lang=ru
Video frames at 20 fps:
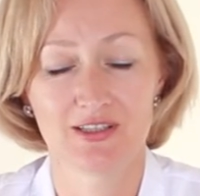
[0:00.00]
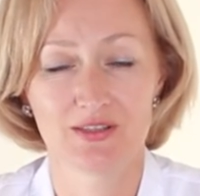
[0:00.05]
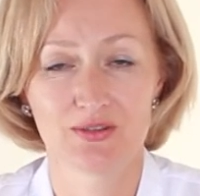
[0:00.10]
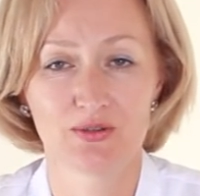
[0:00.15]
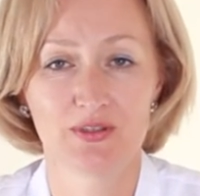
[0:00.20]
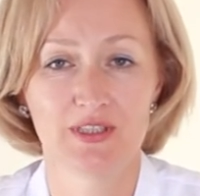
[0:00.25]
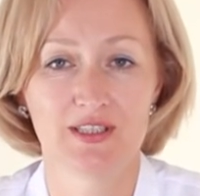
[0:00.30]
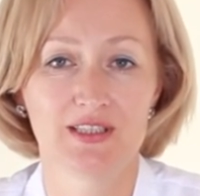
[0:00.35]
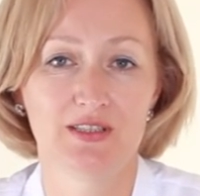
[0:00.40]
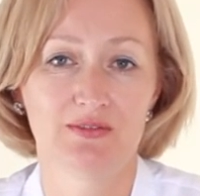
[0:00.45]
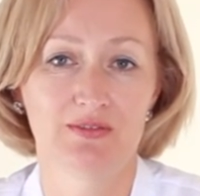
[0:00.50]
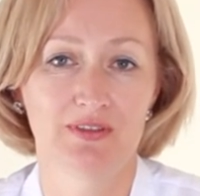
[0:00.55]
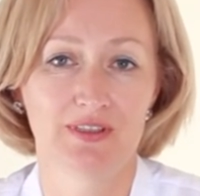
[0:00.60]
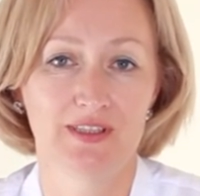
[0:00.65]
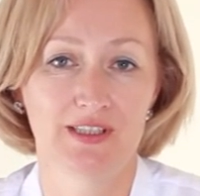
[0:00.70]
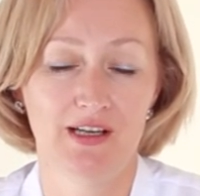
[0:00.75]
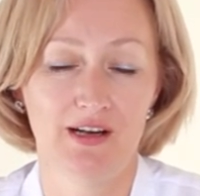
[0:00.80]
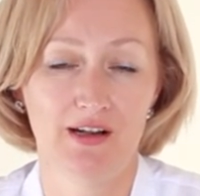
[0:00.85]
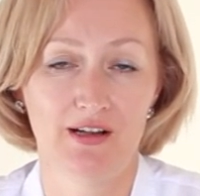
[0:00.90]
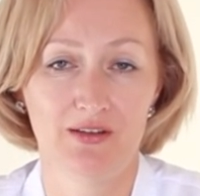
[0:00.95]

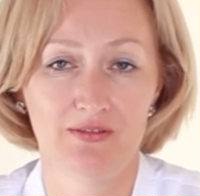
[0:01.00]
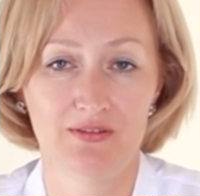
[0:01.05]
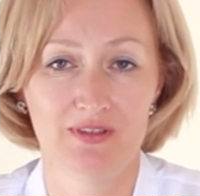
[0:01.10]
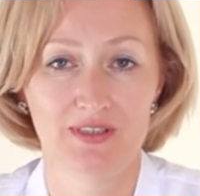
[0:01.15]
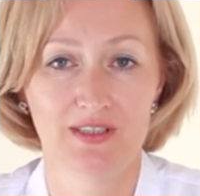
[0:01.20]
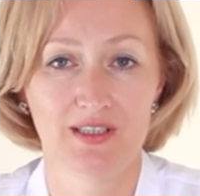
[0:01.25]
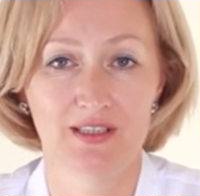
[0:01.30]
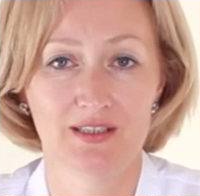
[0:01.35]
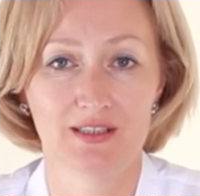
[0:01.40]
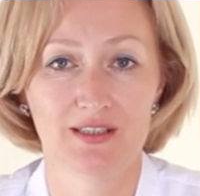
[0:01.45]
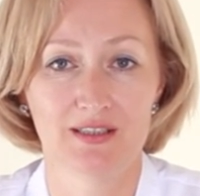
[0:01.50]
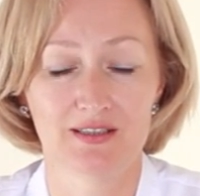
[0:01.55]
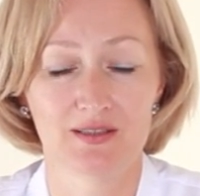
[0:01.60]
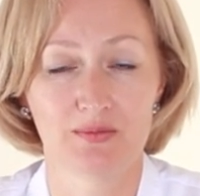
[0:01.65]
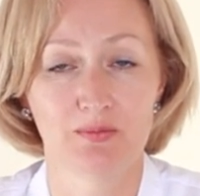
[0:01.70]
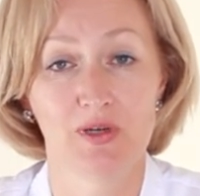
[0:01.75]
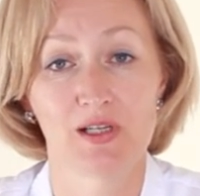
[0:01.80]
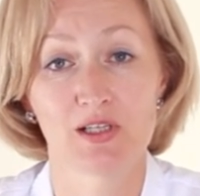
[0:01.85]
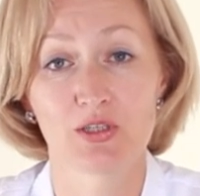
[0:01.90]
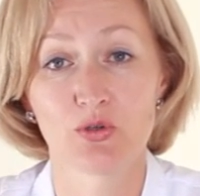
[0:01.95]
эксудативно-катарального диатеза
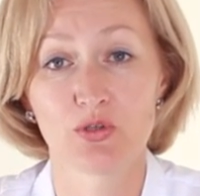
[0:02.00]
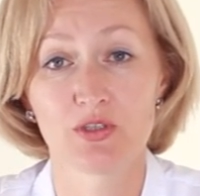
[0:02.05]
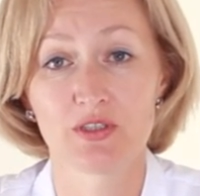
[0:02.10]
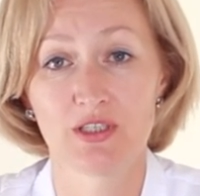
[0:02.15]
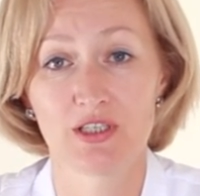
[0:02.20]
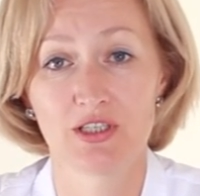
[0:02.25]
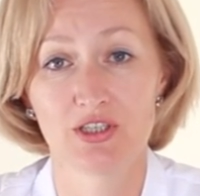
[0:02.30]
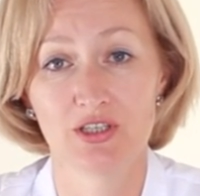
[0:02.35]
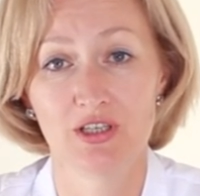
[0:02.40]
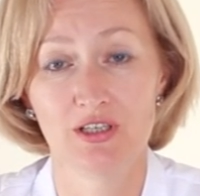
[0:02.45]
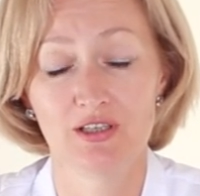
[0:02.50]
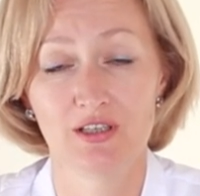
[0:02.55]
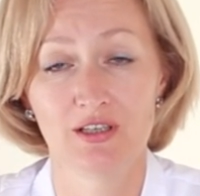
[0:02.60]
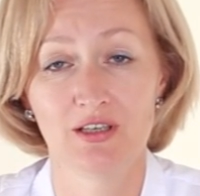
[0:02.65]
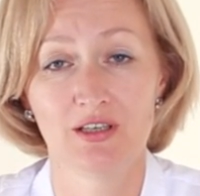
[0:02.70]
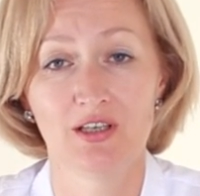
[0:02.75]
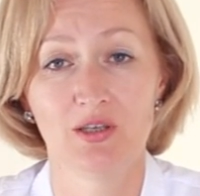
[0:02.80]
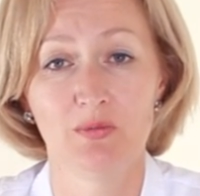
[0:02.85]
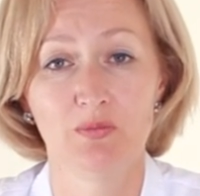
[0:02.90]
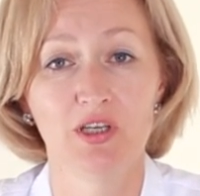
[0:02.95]
большое
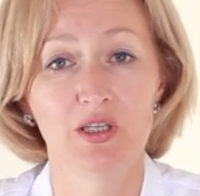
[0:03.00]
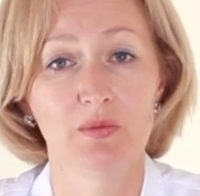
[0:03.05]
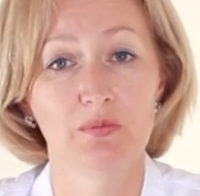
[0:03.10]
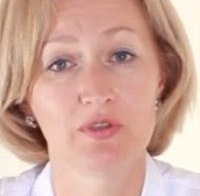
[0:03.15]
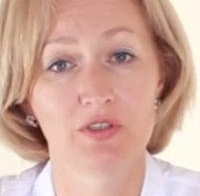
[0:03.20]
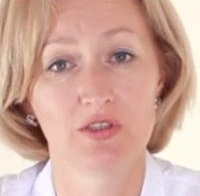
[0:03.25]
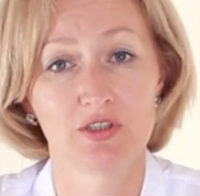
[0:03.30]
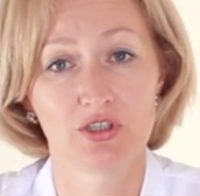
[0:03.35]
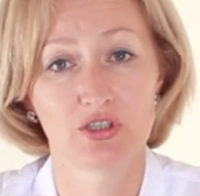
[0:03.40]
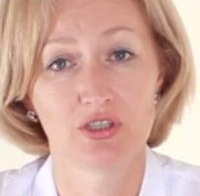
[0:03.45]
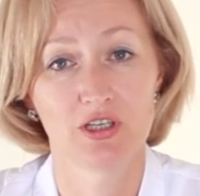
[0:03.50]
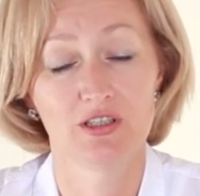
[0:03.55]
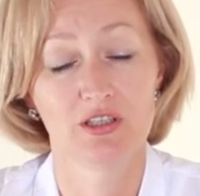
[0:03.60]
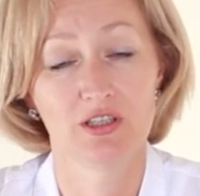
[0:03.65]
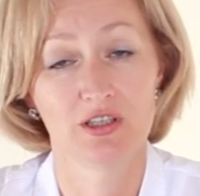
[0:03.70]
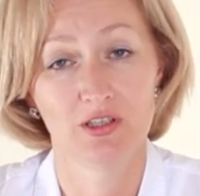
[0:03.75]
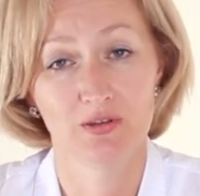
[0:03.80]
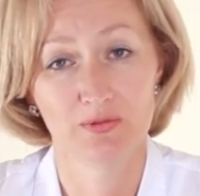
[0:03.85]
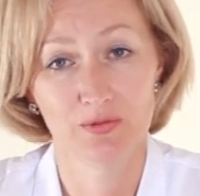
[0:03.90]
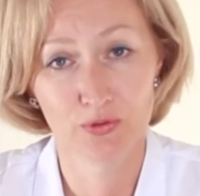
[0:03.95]
значение имеет поддержание
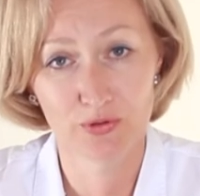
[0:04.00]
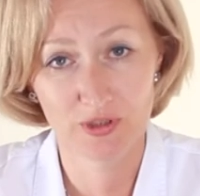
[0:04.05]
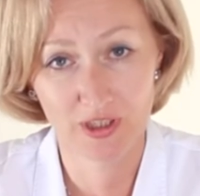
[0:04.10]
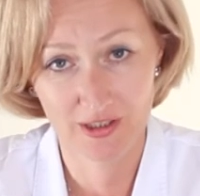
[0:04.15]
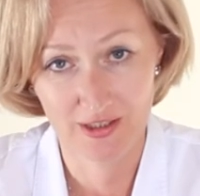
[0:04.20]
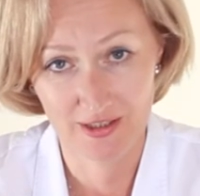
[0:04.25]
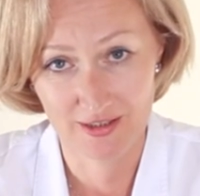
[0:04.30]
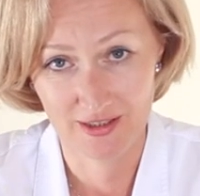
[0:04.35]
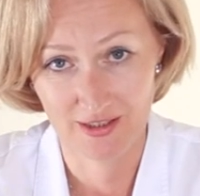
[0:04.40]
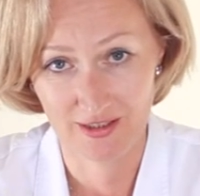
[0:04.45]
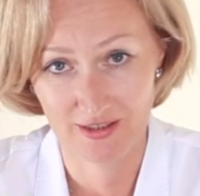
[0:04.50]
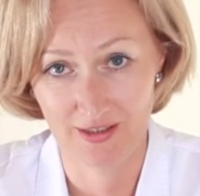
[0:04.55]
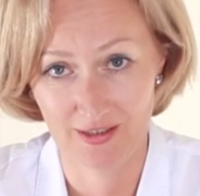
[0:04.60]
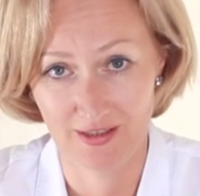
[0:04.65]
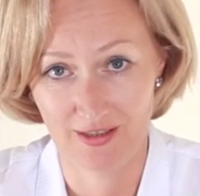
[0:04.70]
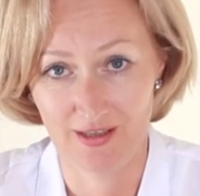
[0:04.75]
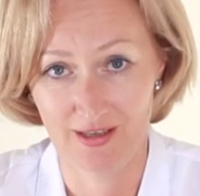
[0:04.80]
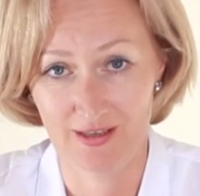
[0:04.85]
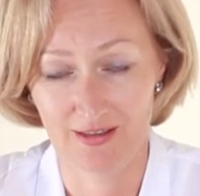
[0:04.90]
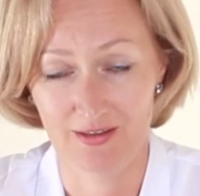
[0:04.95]
и внутренней среды
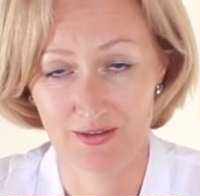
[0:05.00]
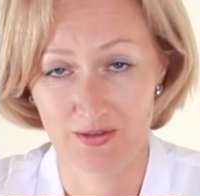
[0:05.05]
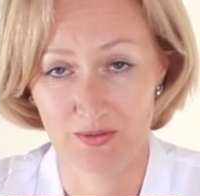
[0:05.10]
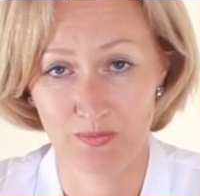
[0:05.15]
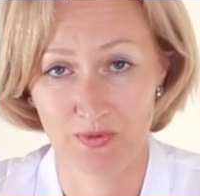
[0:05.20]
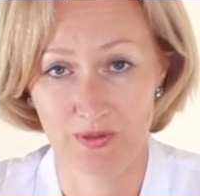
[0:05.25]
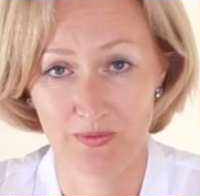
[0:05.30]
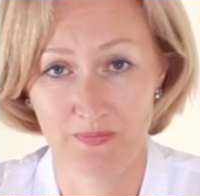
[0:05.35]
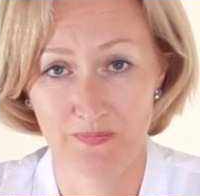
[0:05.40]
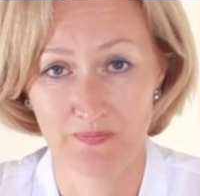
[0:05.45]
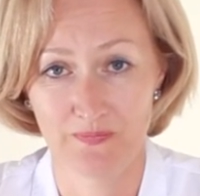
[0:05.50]
организма.